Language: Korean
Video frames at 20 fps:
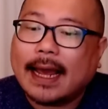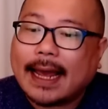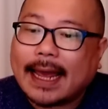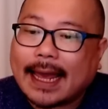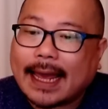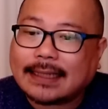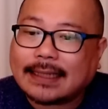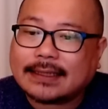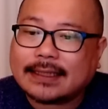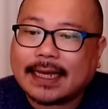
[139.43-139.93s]

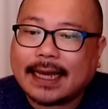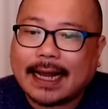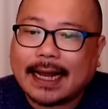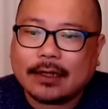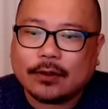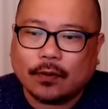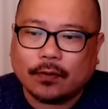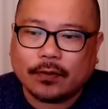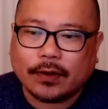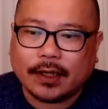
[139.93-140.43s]
해체할
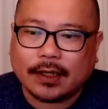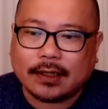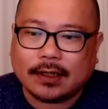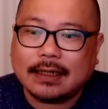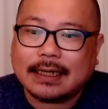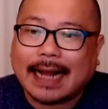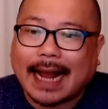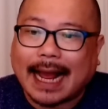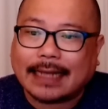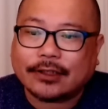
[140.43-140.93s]
용기를
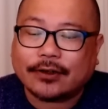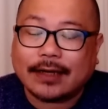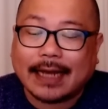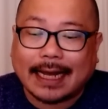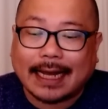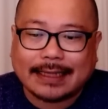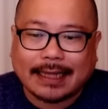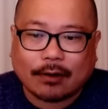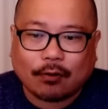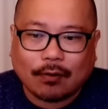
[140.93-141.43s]
가져야
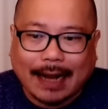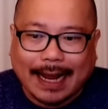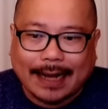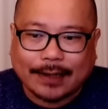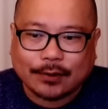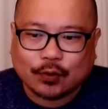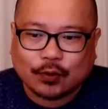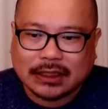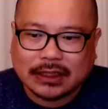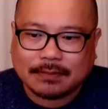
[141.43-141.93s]
한다고
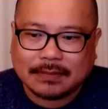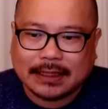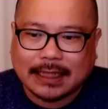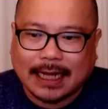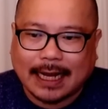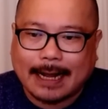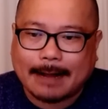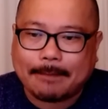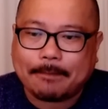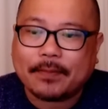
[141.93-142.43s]

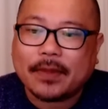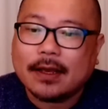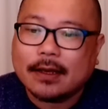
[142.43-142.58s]
강조했습니다.